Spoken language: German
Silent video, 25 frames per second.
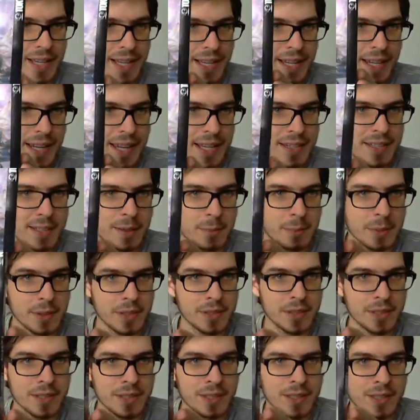
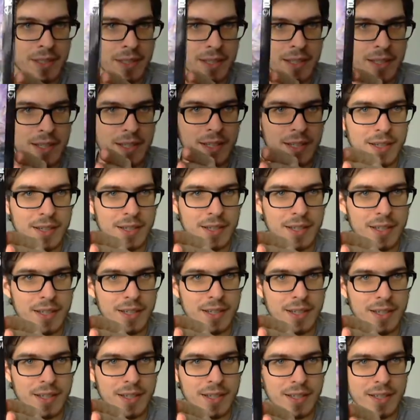Letterby
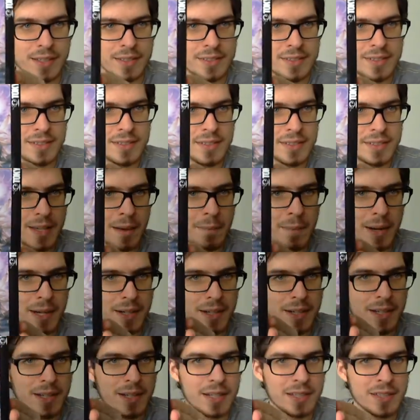ist dieser
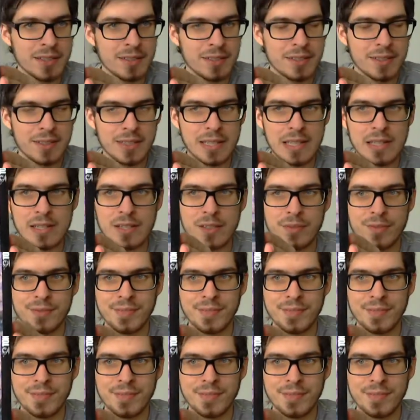Manga, in den ich